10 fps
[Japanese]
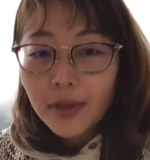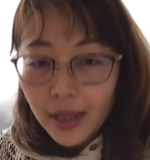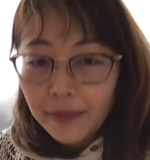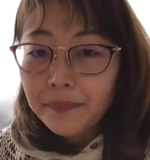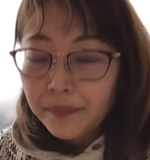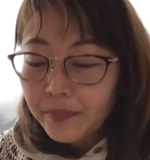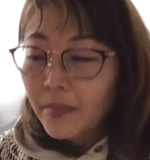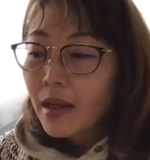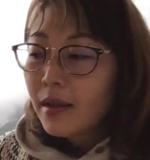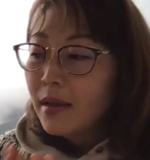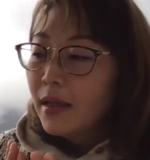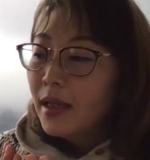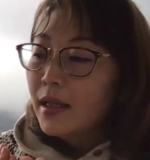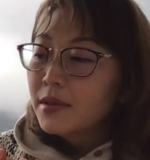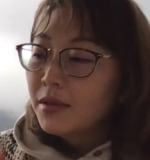か
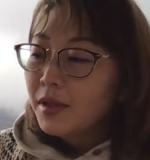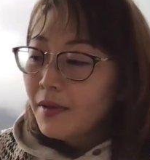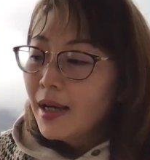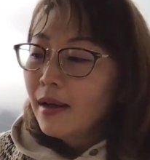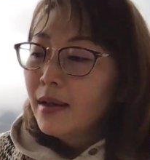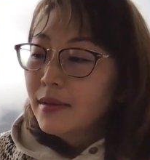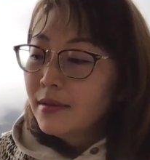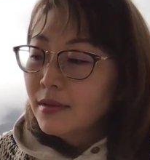えー、それは、う